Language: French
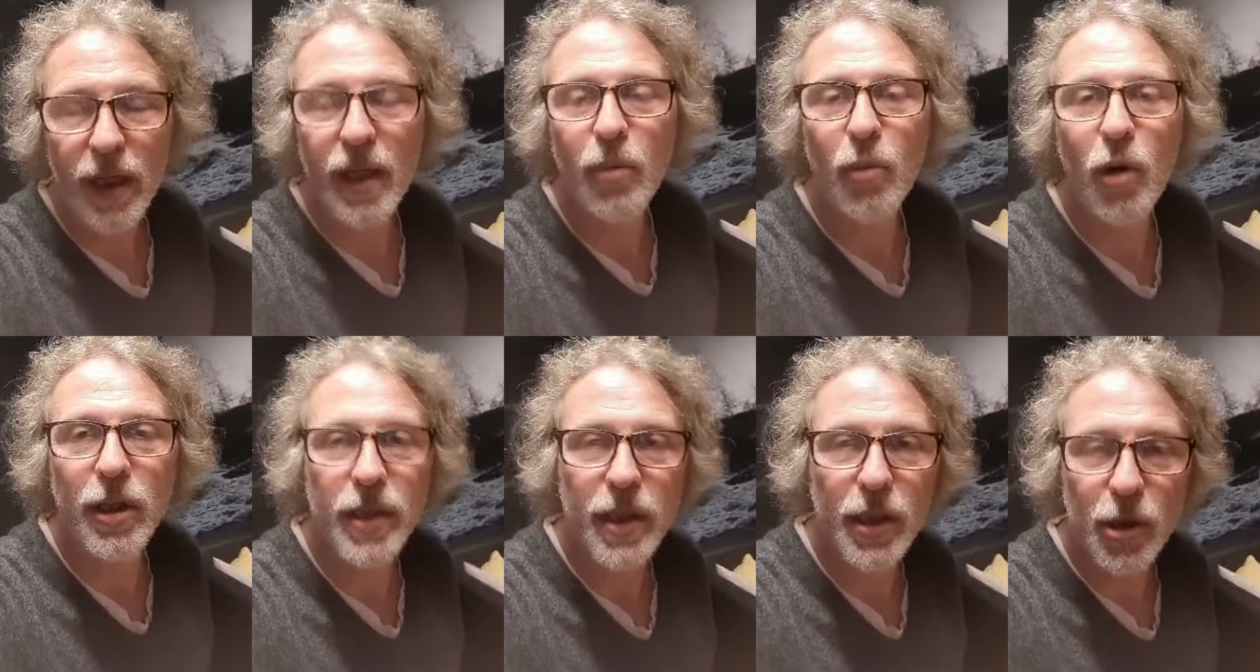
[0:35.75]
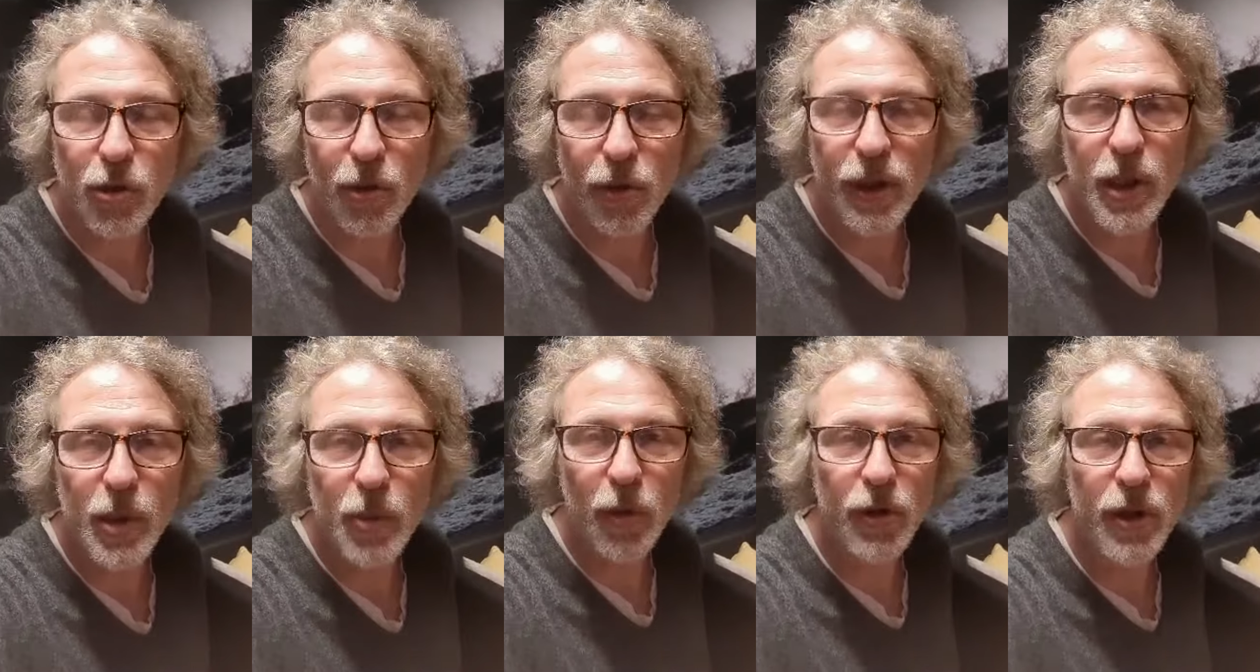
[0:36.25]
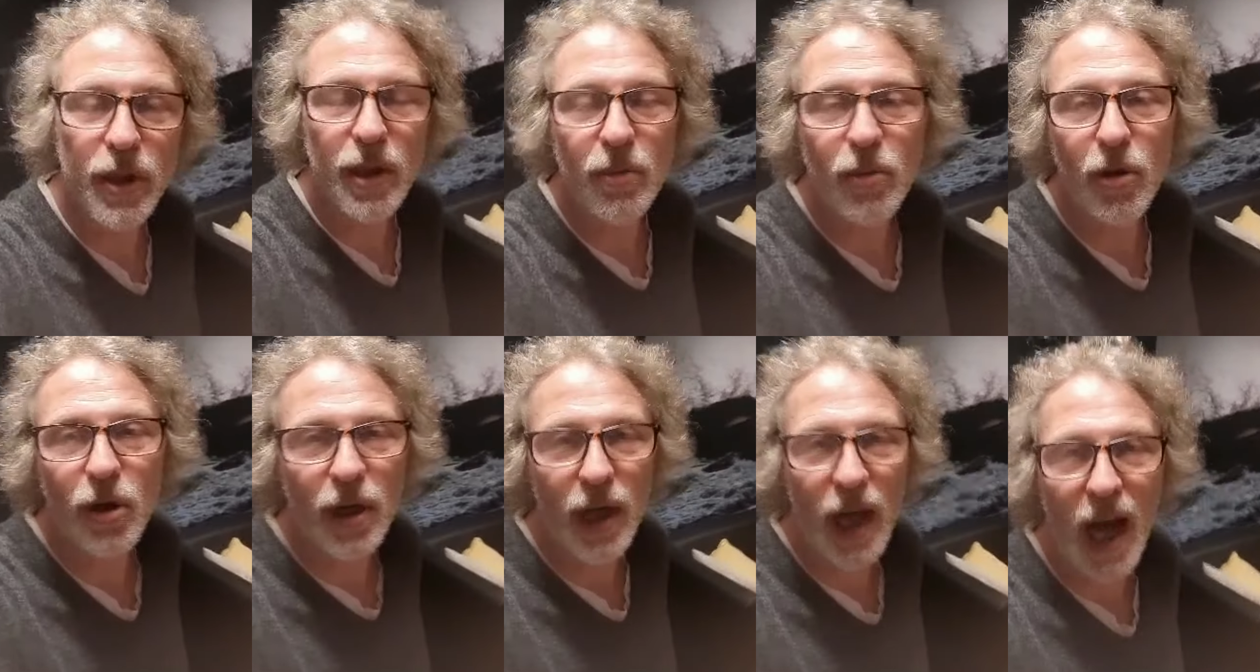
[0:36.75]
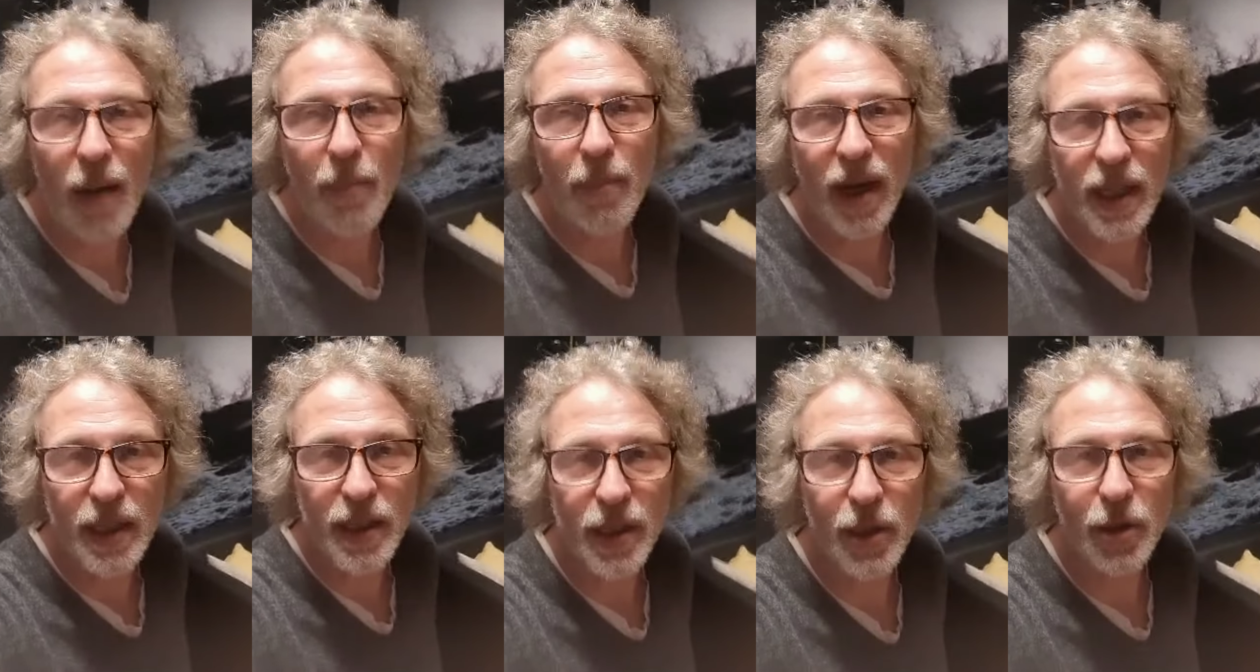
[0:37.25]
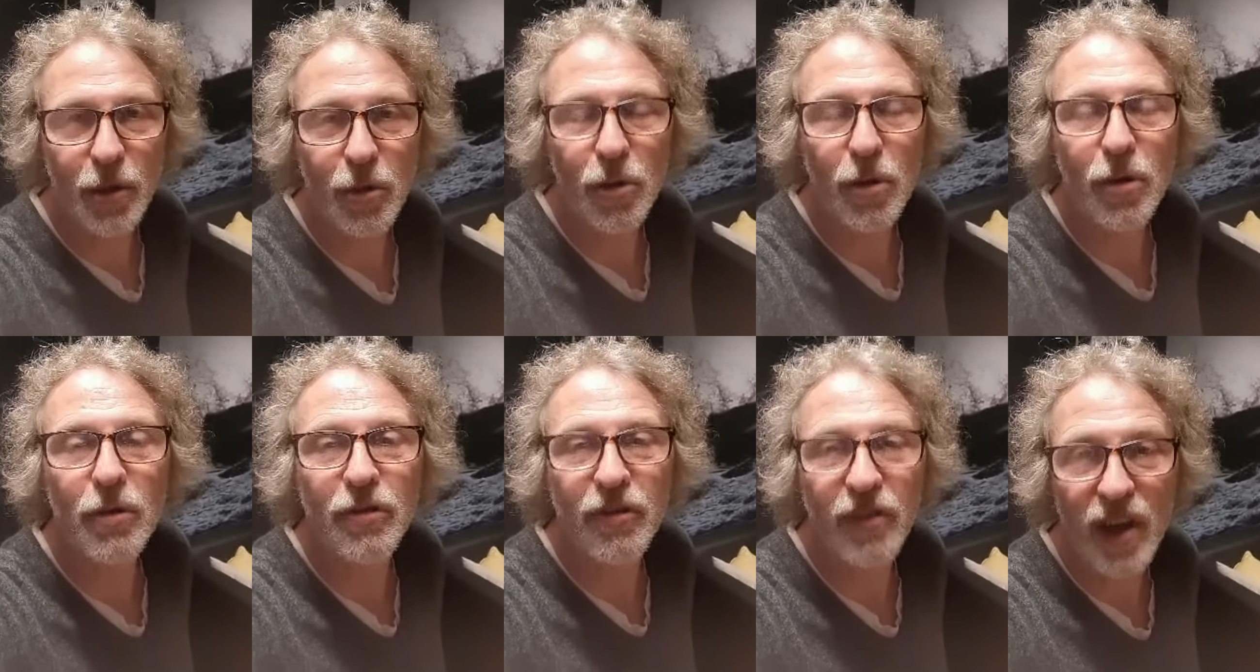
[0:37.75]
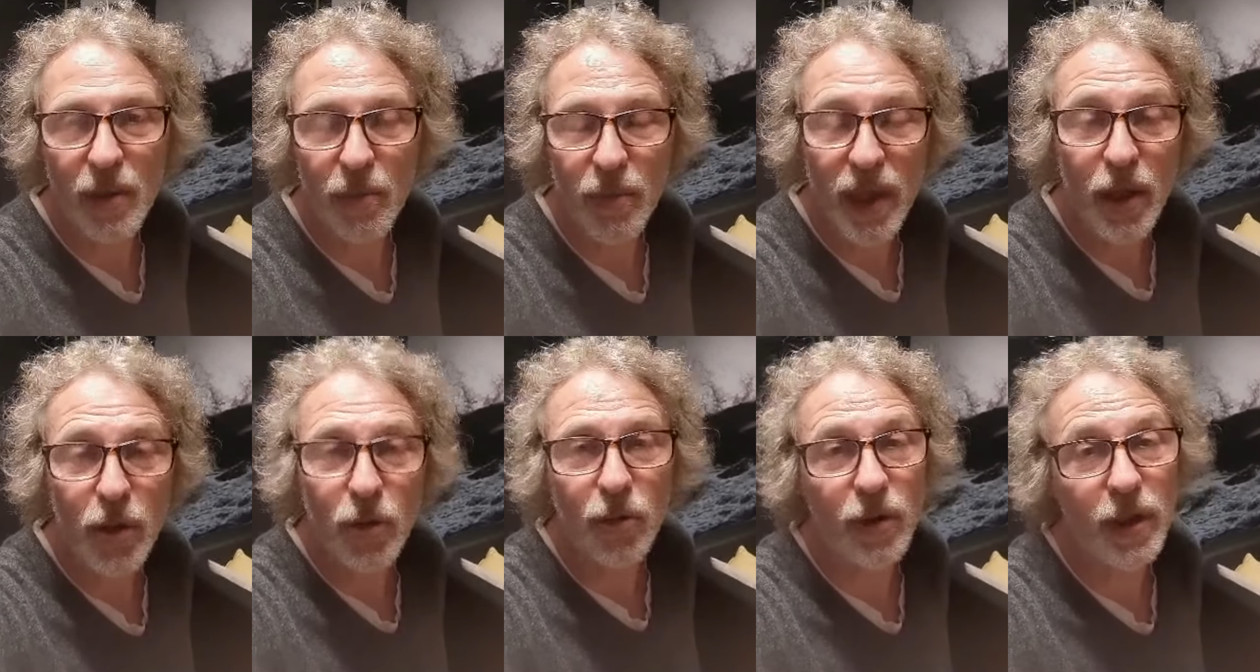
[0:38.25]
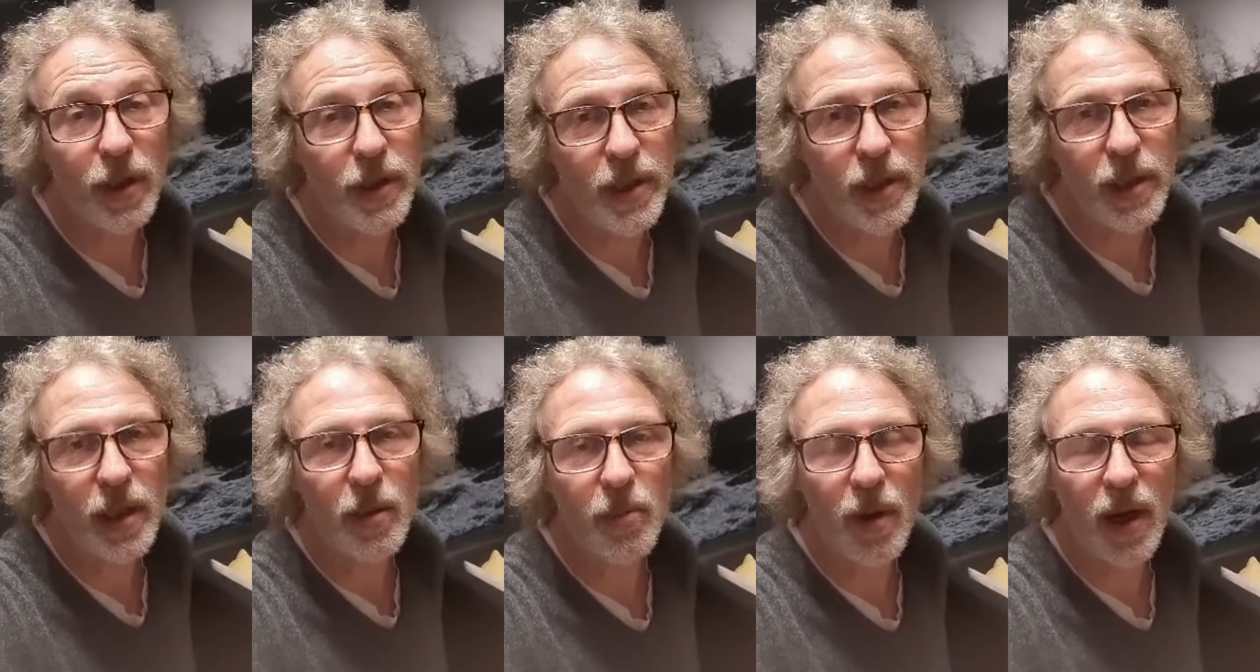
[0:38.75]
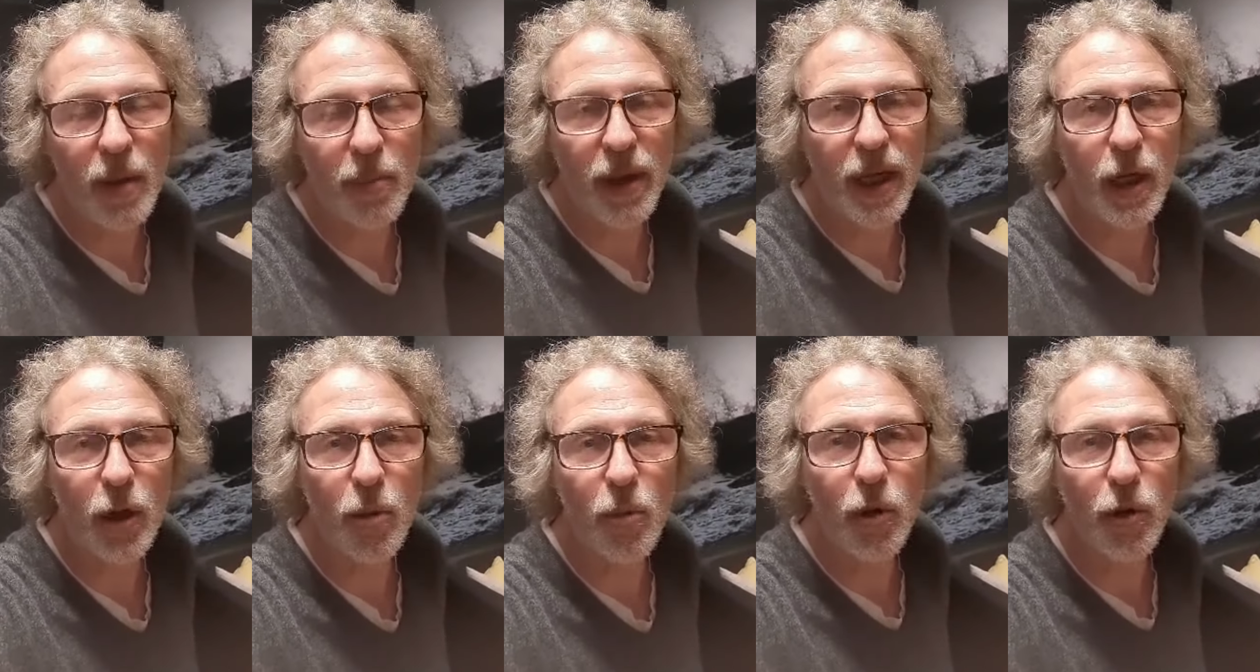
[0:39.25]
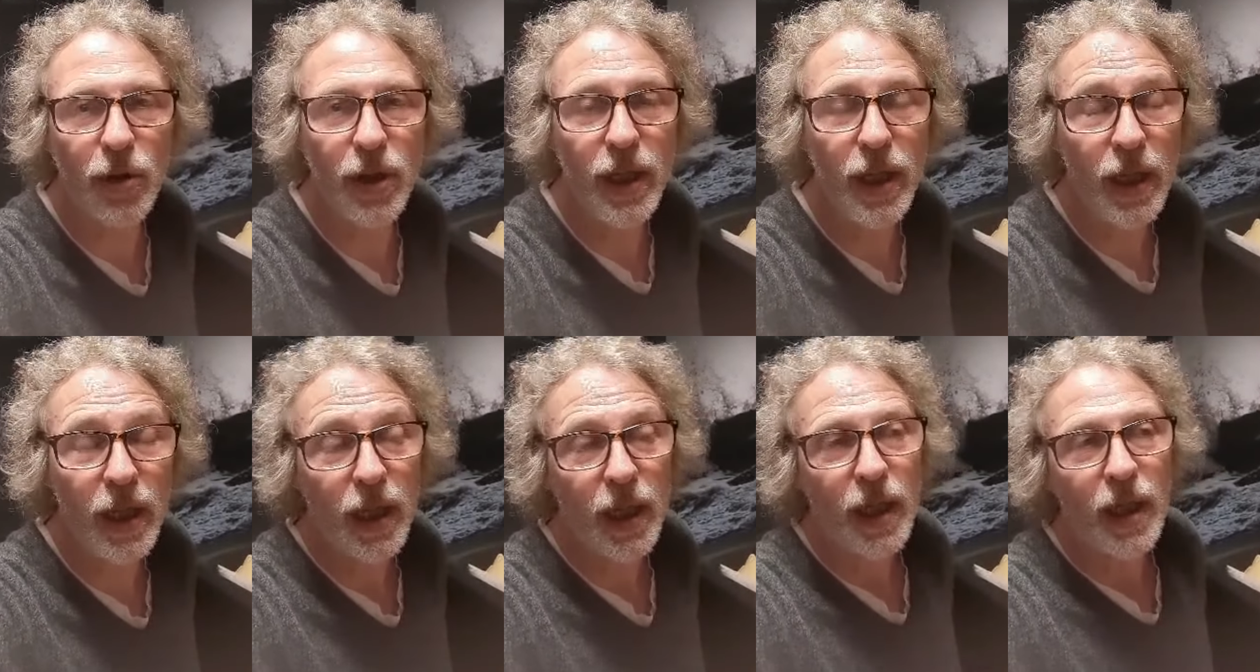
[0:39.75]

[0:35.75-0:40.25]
Les boîtiers seront disponibles à partir de fin mai, donc n'hésitez pas à précommander.